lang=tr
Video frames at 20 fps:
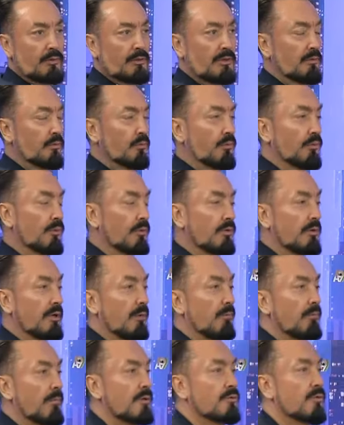Mesela düğün
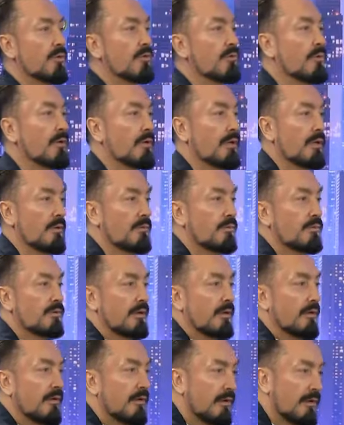yapmak çok kolay bir
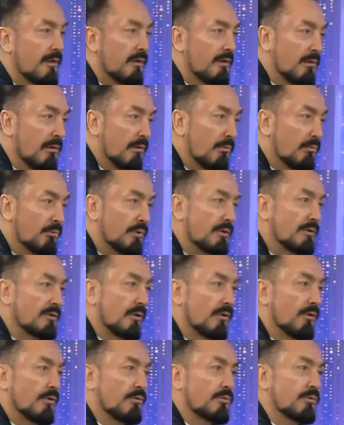şey. Bir
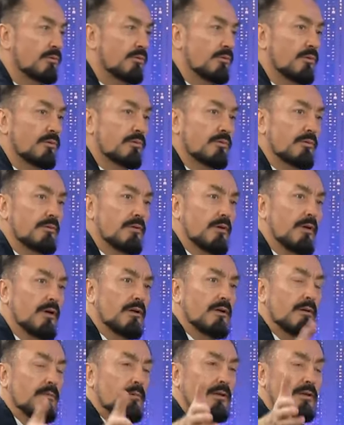salon tutuyorsun,
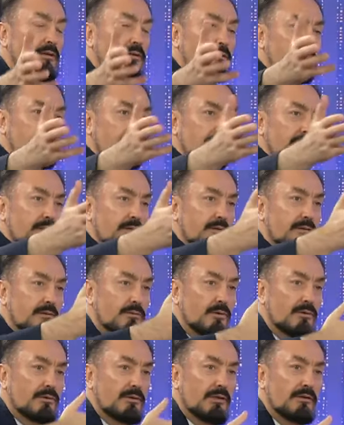akrabalarını,
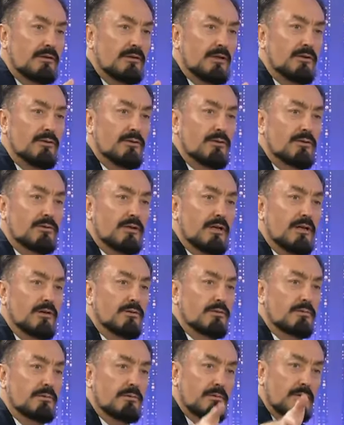dostlarını tanı
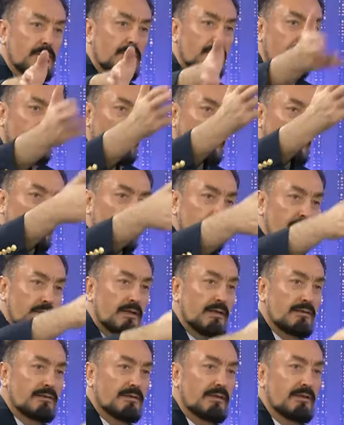çağırıyorsun.
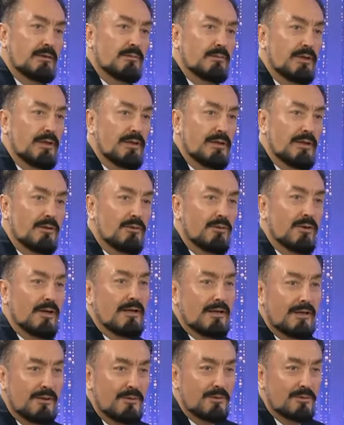Saz ekibi de geliyor,
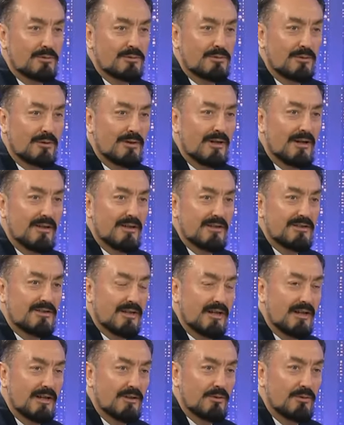eğleniyorsun. Gayet
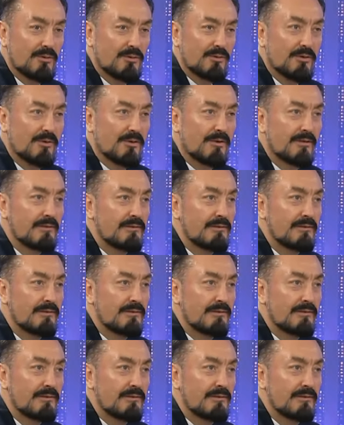şahane oluyor.